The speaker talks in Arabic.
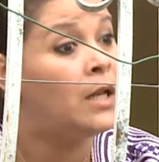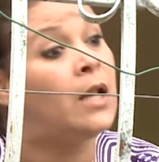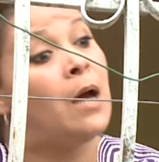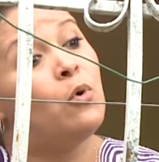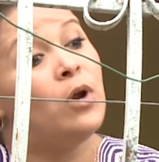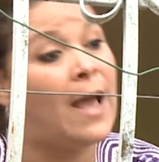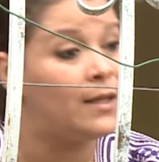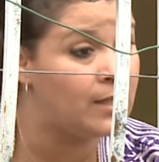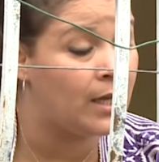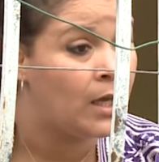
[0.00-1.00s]
لالا
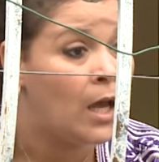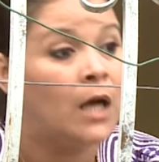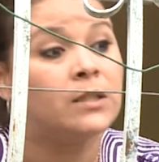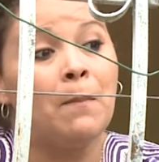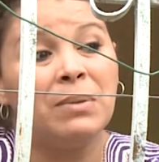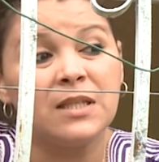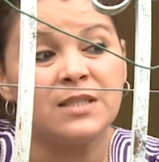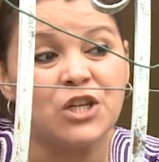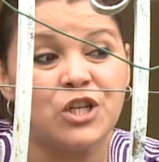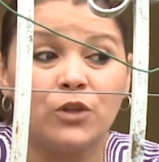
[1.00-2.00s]
مولاتي تهبط
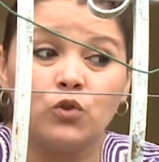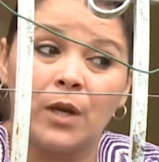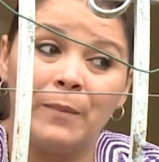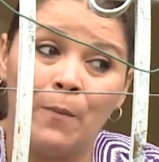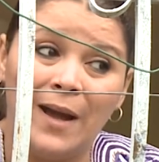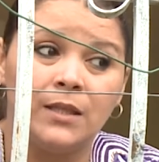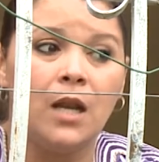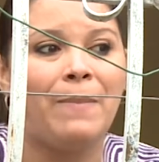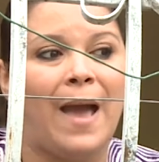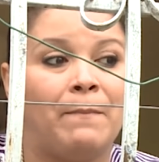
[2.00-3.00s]
الساشيات وترميهم عند
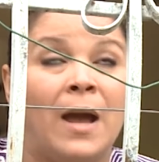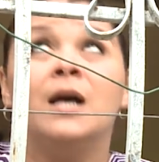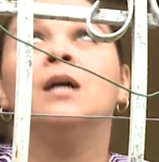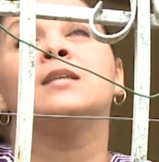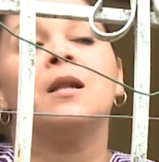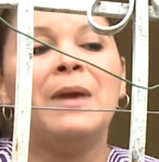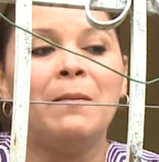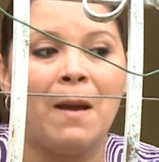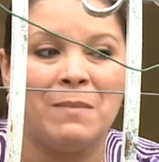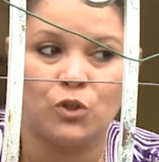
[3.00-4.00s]
الباب ترمي
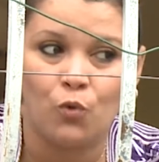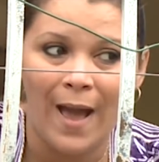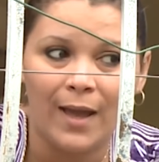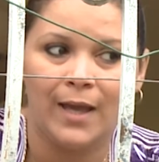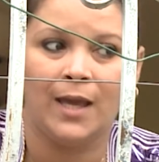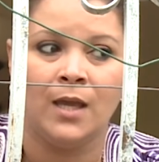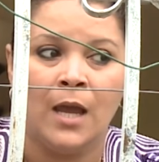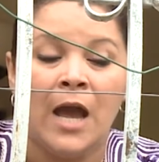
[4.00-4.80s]
الماء متواقي